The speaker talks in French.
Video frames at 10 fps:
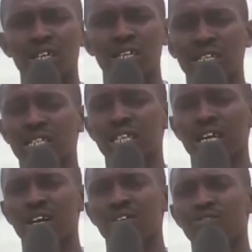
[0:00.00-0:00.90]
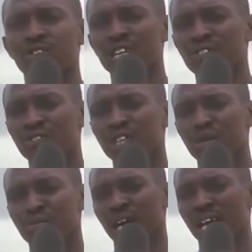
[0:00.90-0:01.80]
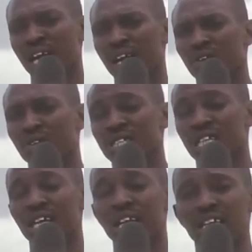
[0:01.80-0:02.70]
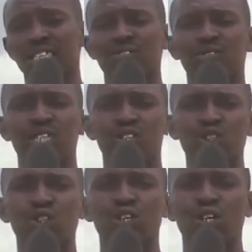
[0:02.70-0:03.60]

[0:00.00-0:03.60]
qui serait vérifiée par un conseil électif des jeunes,